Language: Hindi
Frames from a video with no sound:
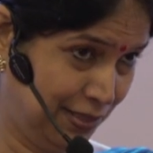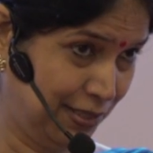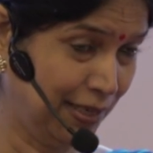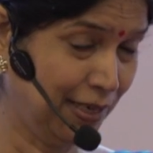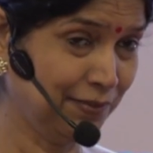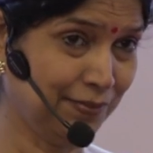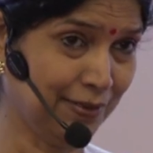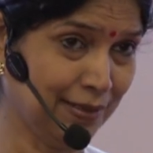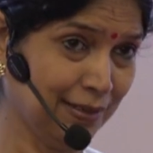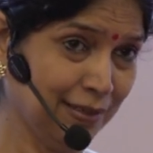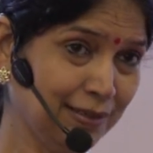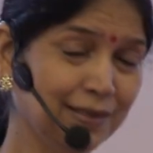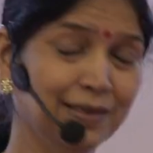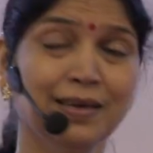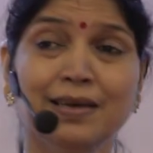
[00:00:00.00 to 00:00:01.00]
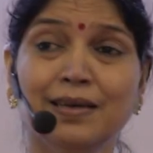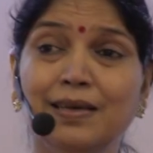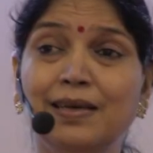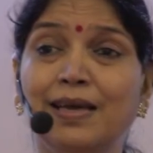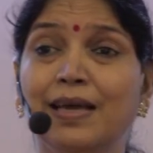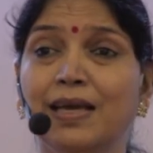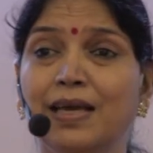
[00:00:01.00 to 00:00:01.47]
जीवन
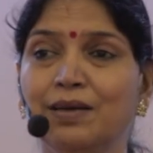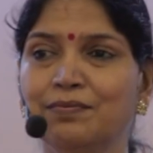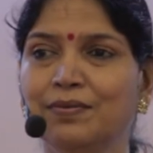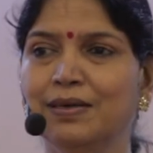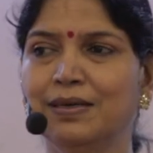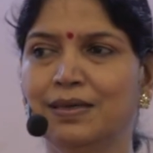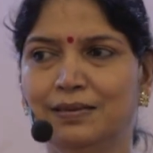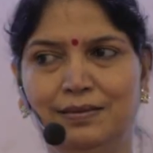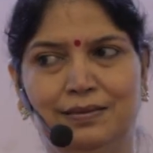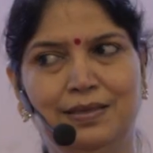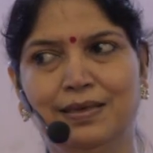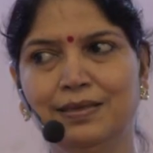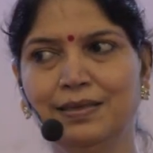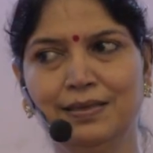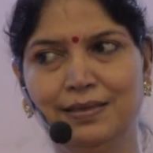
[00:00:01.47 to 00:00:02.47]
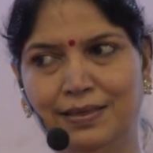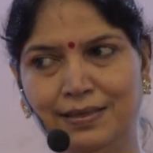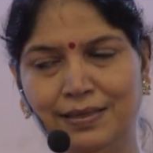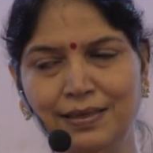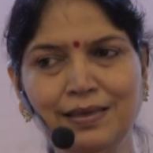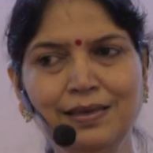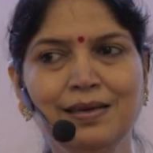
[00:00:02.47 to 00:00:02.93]
केवल धन
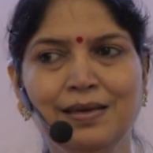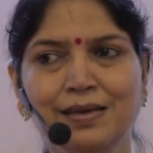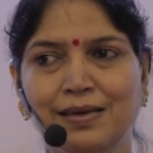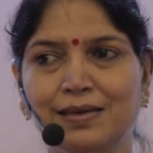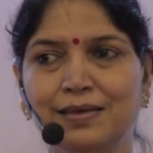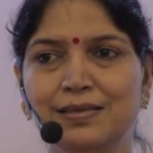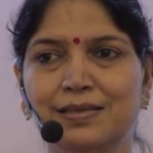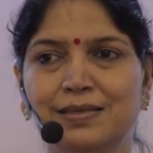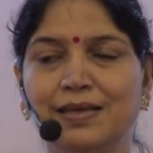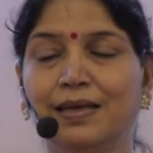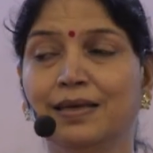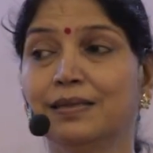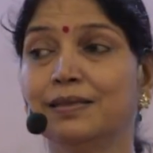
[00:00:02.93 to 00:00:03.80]
नहीं इससे